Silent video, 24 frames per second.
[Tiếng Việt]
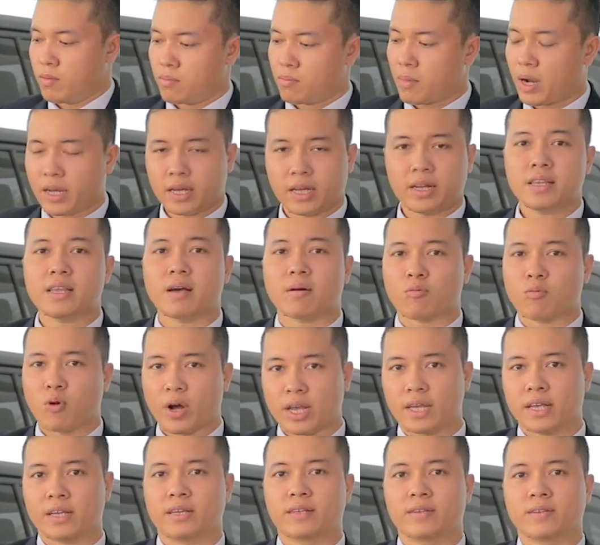bán kính vòng
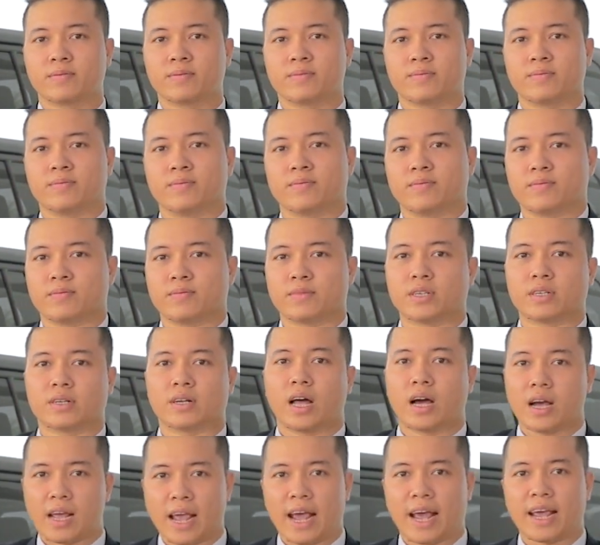quay được
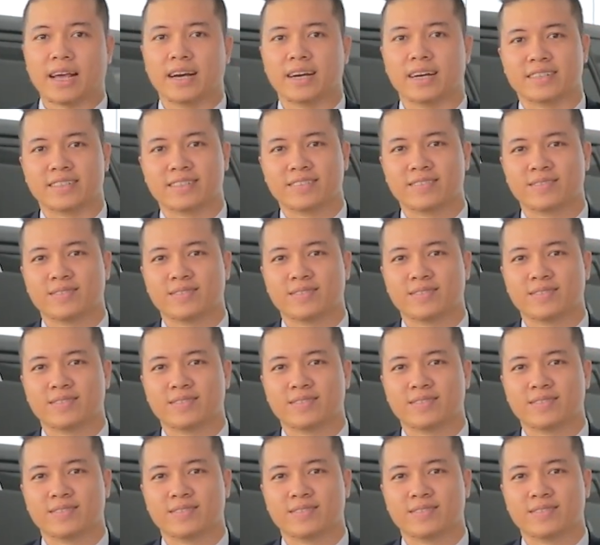lợi hại hơn